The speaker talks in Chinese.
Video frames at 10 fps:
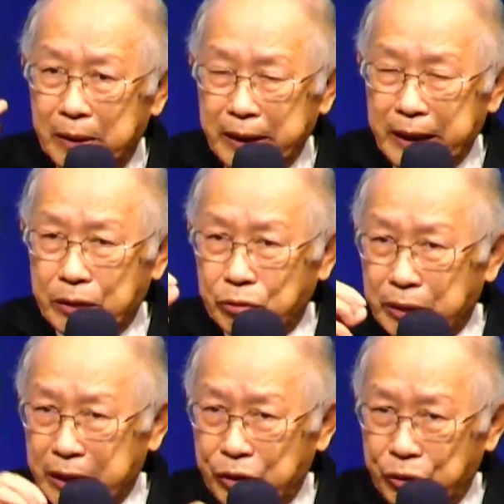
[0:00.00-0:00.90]
耶稣
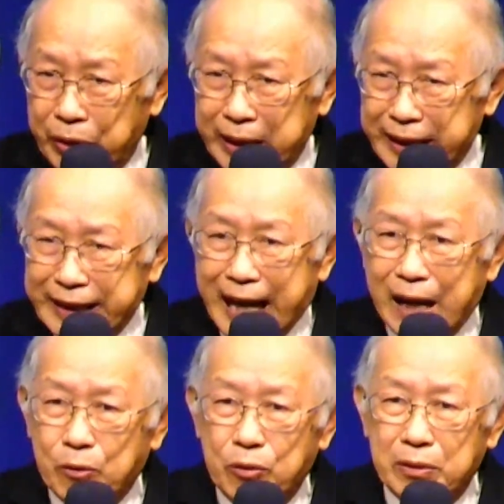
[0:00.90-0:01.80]
的血洒
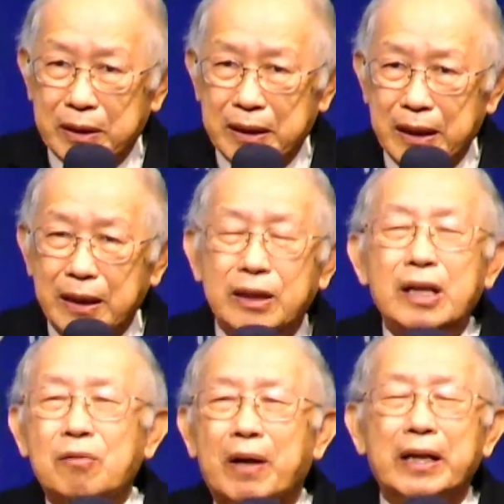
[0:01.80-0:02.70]
过的，
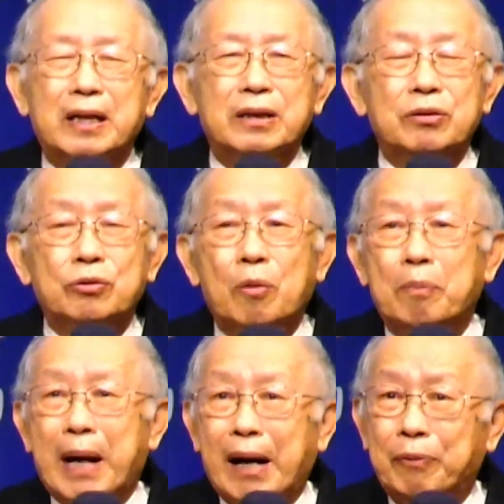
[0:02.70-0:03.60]
另外一个就是说
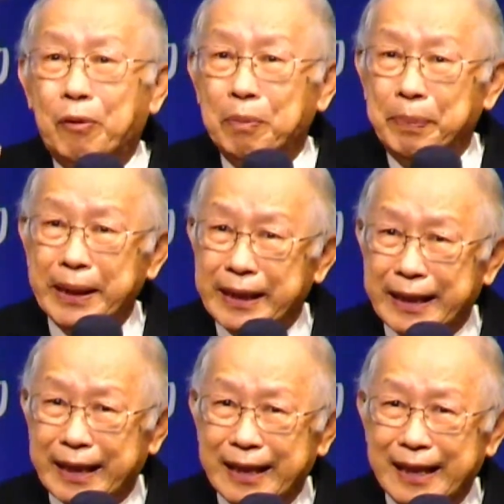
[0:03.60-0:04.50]
麻风病
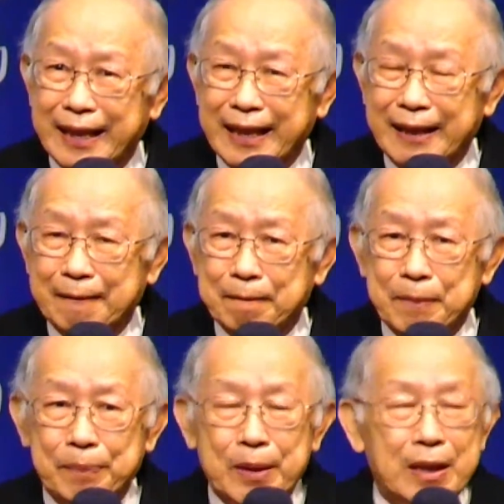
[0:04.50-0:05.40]
的。
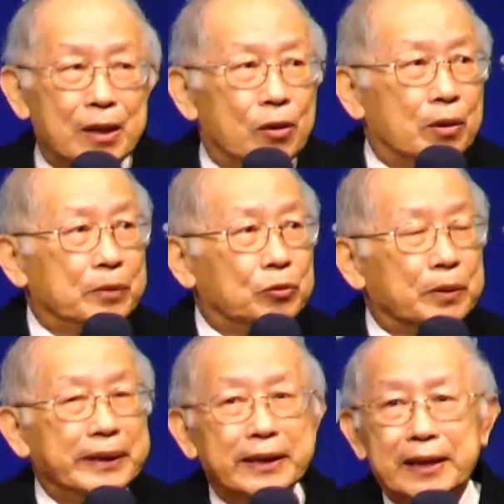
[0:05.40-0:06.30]
我们我
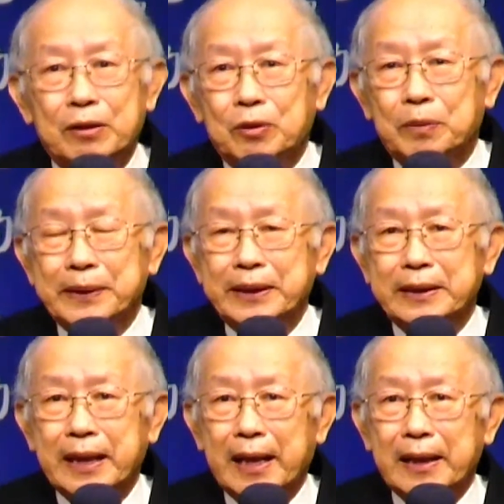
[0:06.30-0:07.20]
们现在我们现
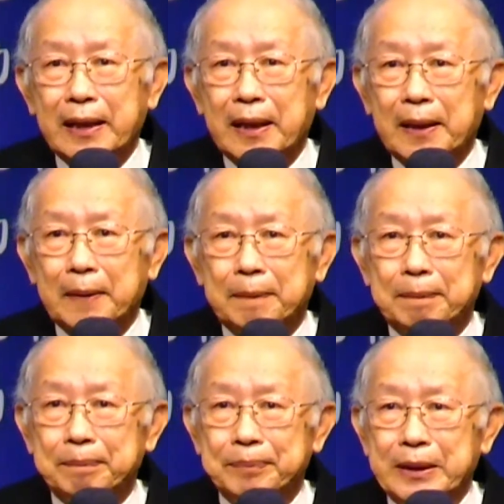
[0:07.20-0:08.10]
在呃
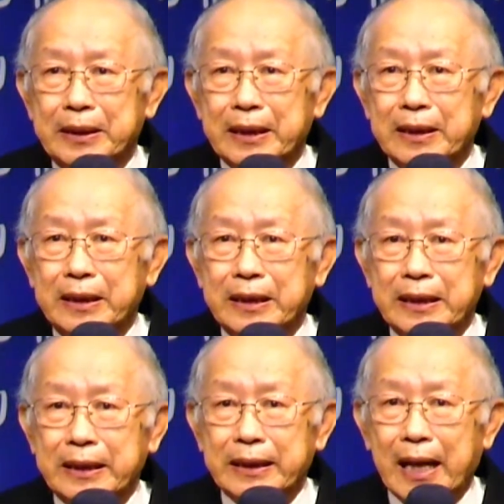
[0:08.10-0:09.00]
星期
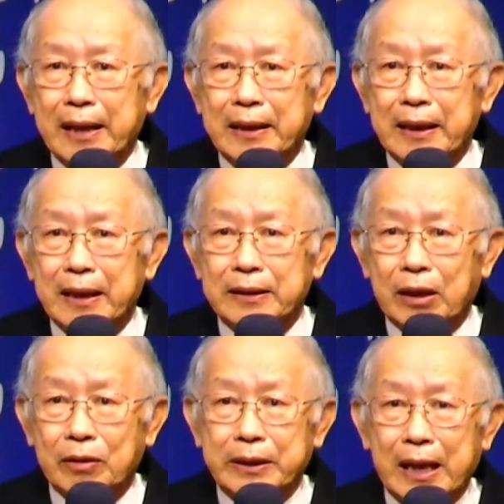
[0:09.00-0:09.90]
三啊
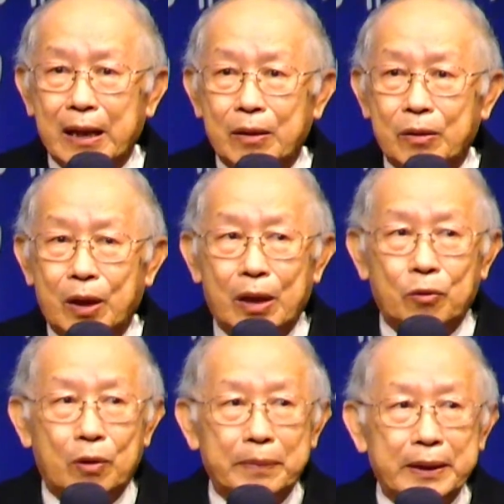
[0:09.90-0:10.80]
早上啊
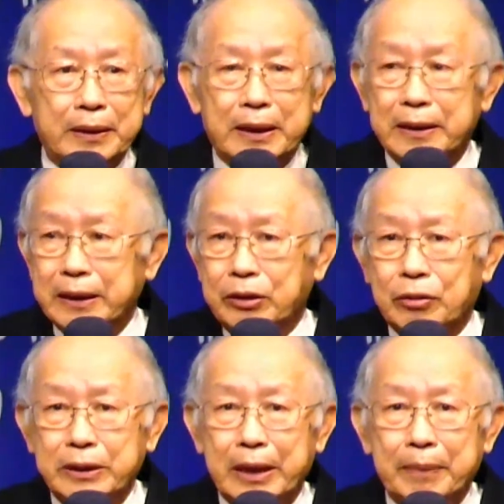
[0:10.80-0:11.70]
我们跟弟兄
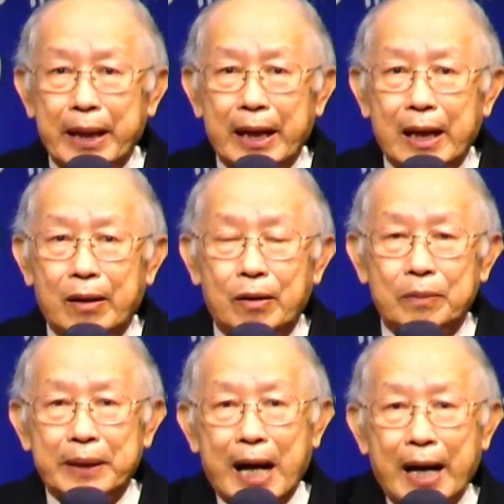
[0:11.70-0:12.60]
姐妹哈，我
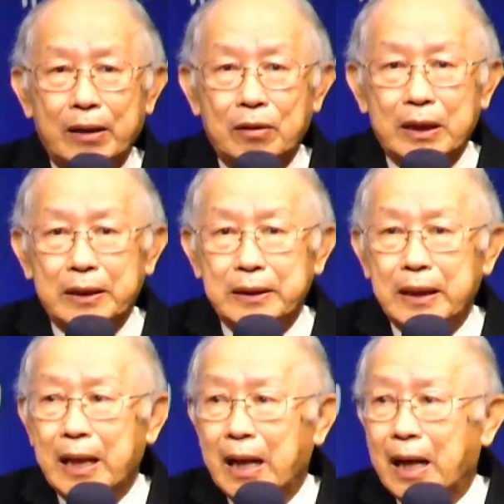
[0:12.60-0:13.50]
们还有跟
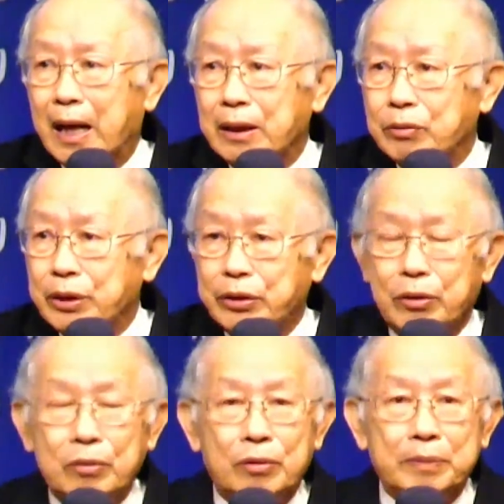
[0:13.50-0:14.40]
啊刘弟
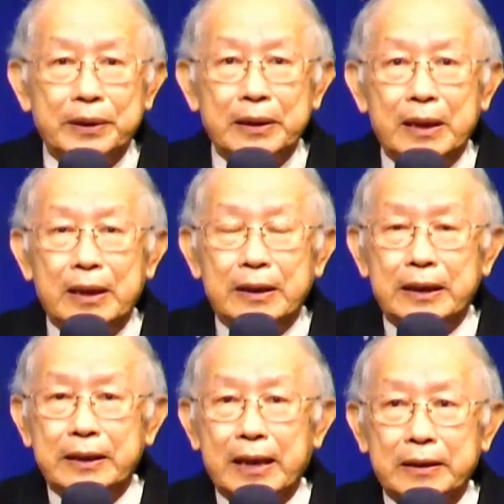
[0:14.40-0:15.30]
兄，我们现
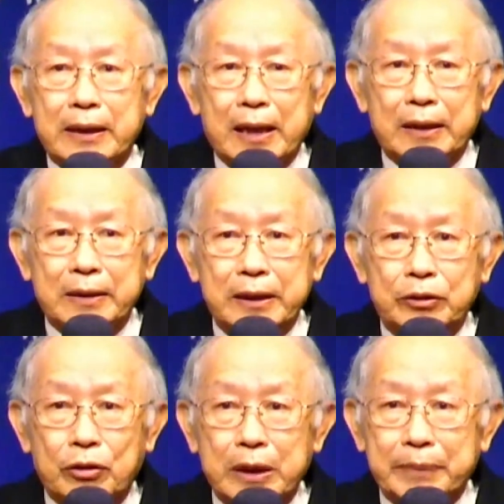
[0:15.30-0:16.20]
在带弟
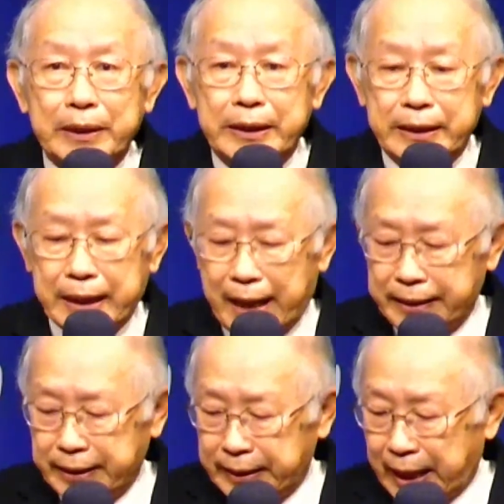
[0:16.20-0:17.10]
兄姐妹一起查
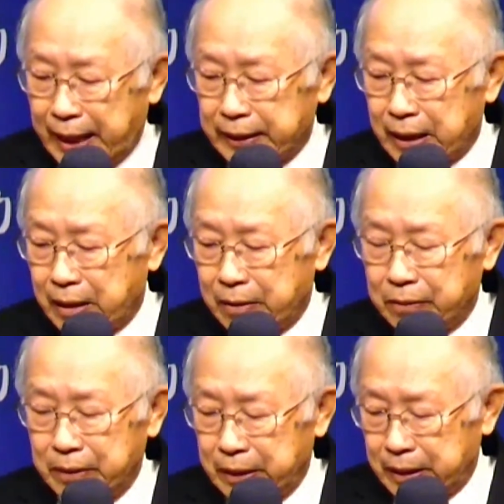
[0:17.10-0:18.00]
经，查到
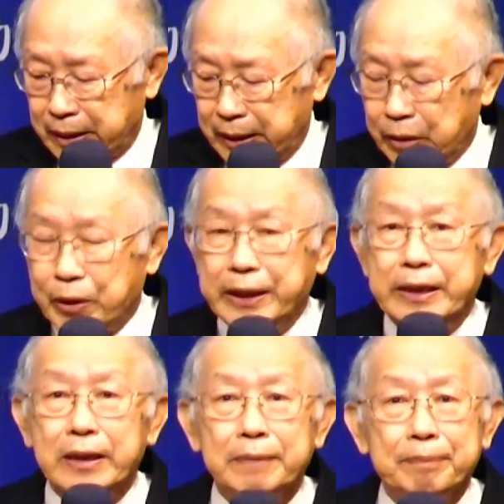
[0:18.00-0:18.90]
啊六味
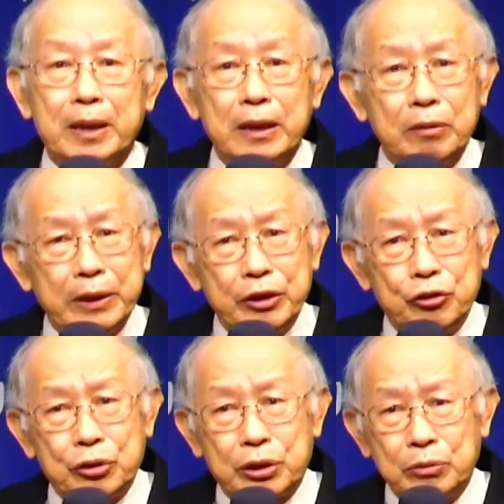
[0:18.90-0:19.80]
记而六味记
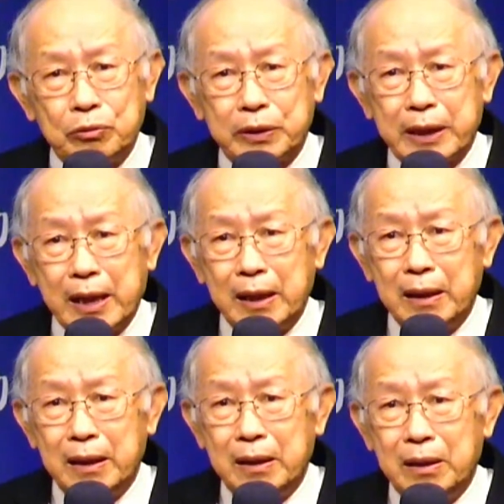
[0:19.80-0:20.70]
十五章、
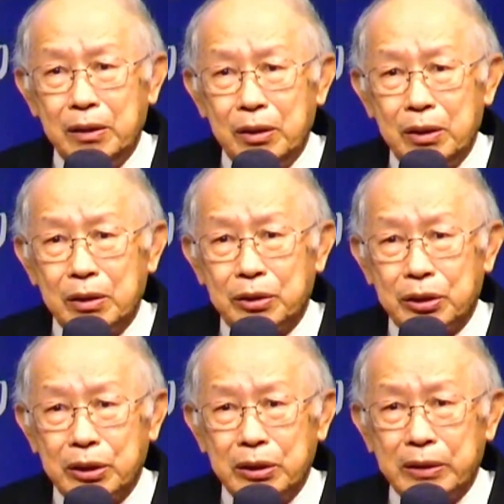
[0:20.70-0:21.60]
十
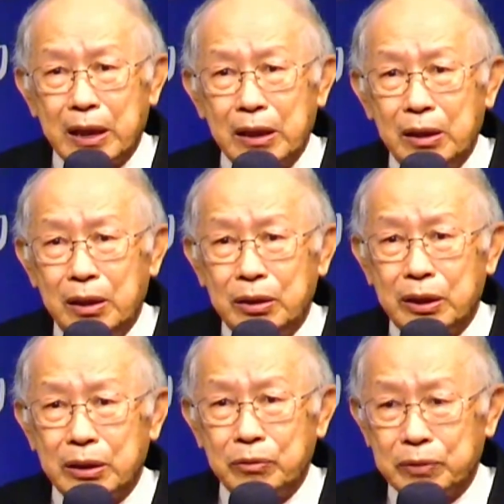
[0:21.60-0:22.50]
四章、
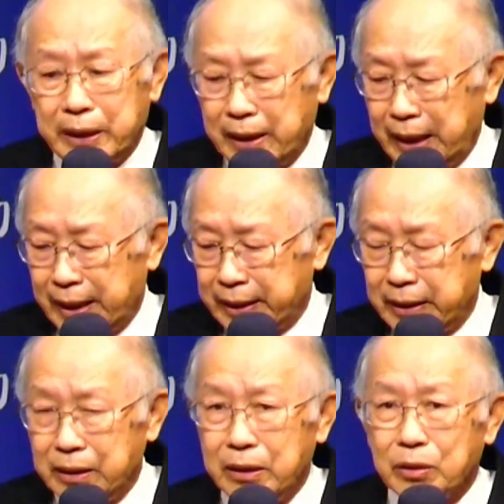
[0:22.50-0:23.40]
十五章那里
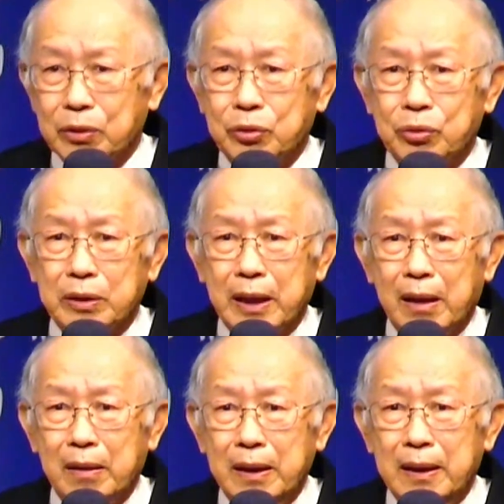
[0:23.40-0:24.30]
有说到，
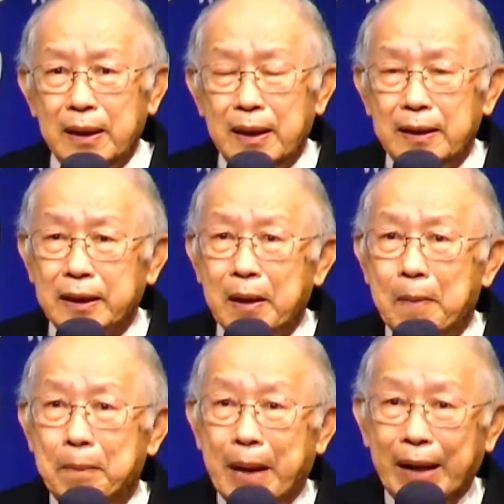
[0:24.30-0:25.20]
这个
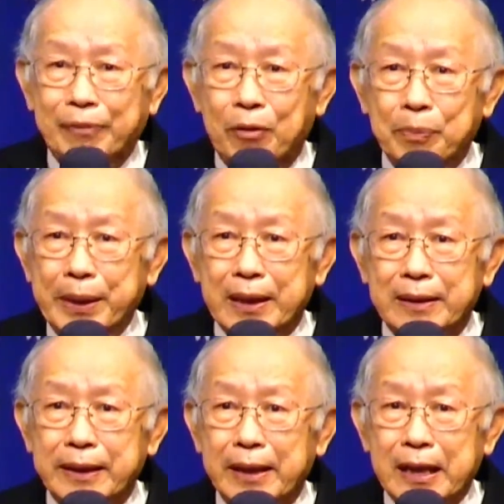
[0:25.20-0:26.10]
麻风病
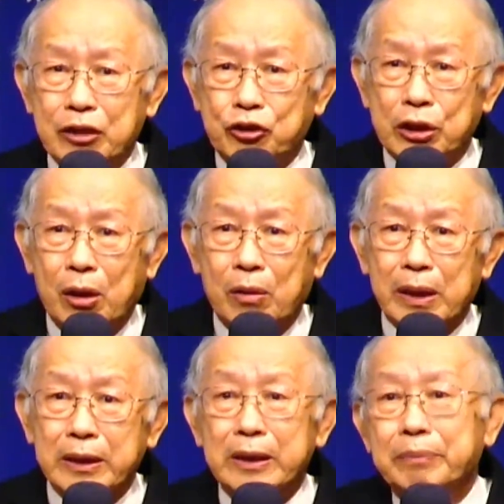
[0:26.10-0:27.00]
在那个时候呢
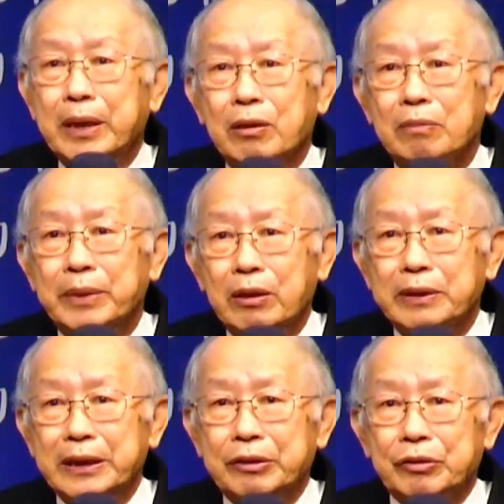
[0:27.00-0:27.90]
是没有没有
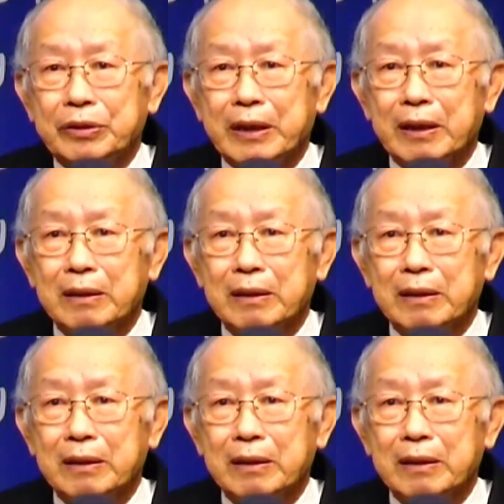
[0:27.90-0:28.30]
医治的。